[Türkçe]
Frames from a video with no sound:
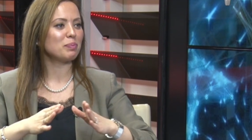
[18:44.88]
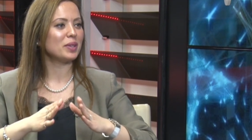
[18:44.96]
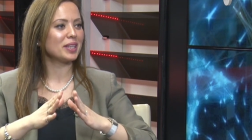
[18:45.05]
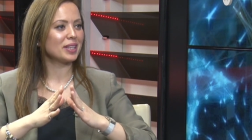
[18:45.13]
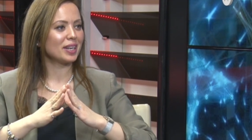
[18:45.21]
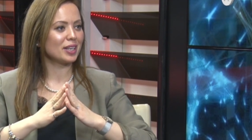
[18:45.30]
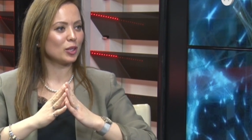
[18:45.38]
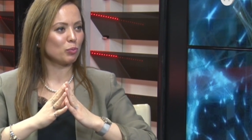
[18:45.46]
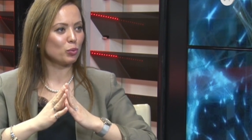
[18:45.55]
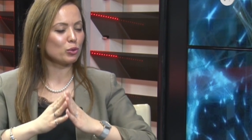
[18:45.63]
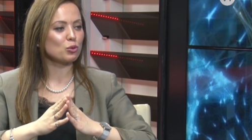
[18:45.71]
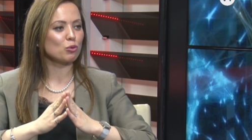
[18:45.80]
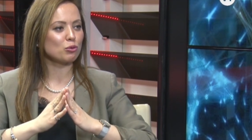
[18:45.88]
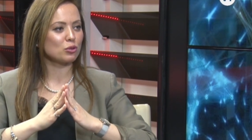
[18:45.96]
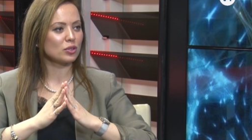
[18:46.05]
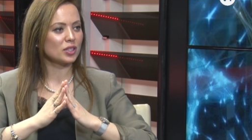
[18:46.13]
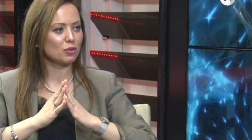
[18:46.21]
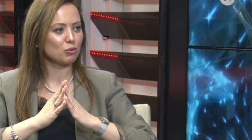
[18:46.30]
ipliklerle bu
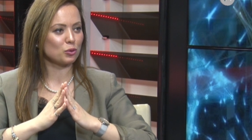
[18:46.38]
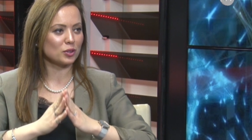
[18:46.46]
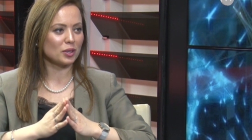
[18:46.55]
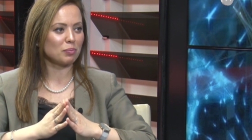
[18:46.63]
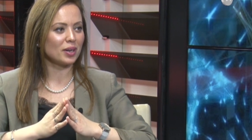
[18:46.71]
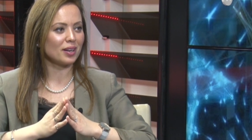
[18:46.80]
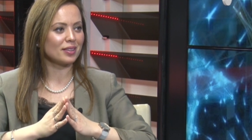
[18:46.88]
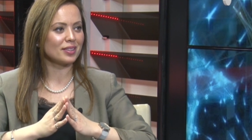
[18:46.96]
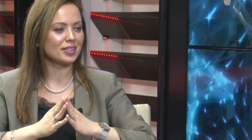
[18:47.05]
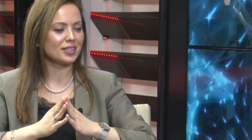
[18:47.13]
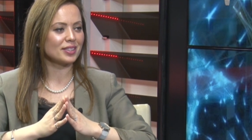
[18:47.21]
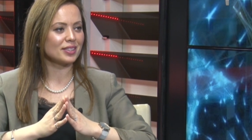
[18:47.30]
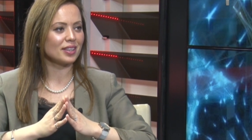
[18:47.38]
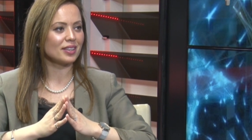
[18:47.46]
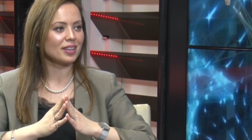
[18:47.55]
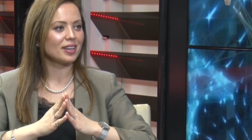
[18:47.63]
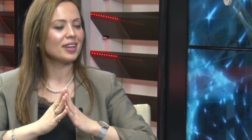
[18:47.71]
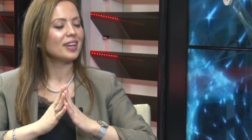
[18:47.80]
sonsuz havuzda bağlıysak
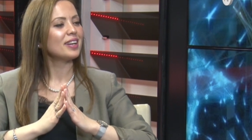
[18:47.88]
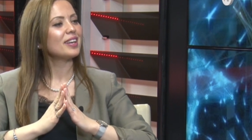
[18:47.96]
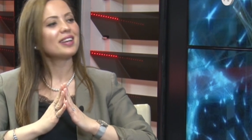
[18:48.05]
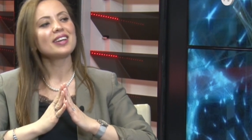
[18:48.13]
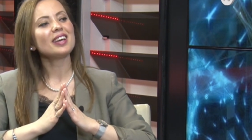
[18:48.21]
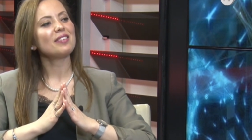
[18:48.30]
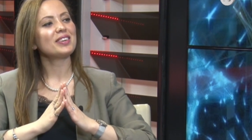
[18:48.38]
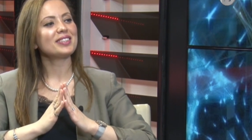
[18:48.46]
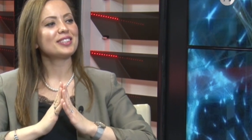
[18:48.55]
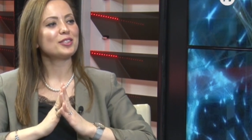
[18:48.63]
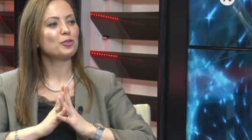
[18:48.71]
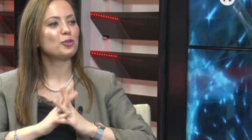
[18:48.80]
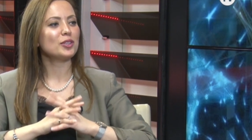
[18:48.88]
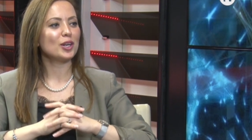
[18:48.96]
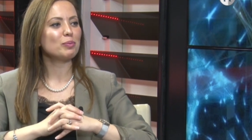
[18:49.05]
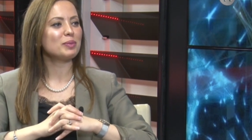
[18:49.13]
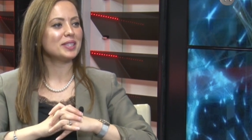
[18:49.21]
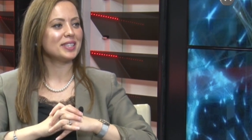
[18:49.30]
evet
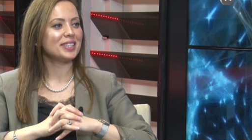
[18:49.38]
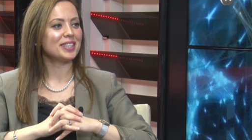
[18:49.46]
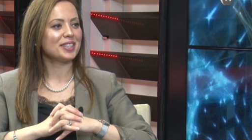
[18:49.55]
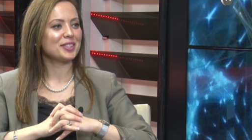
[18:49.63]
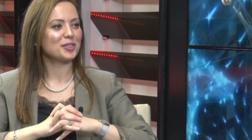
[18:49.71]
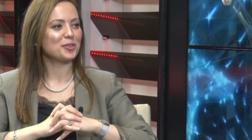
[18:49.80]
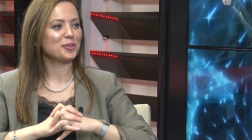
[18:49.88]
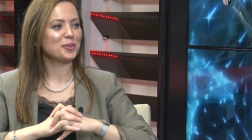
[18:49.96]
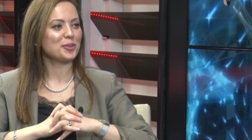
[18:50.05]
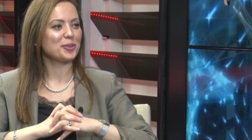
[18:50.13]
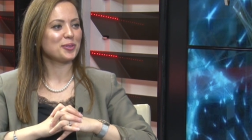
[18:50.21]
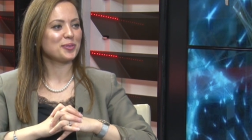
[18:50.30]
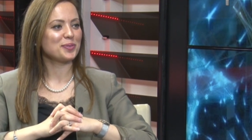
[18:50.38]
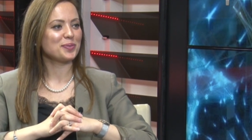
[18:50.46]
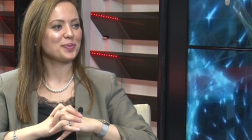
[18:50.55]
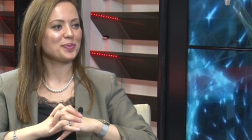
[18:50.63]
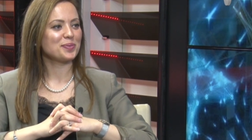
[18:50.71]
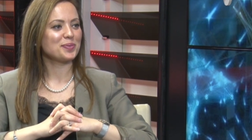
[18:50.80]
dünya bizi yansıtıyor.
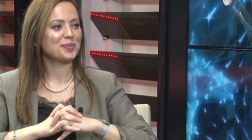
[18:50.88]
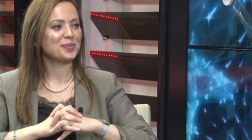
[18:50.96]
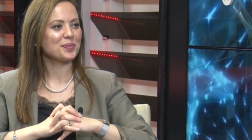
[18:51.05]
Sonuç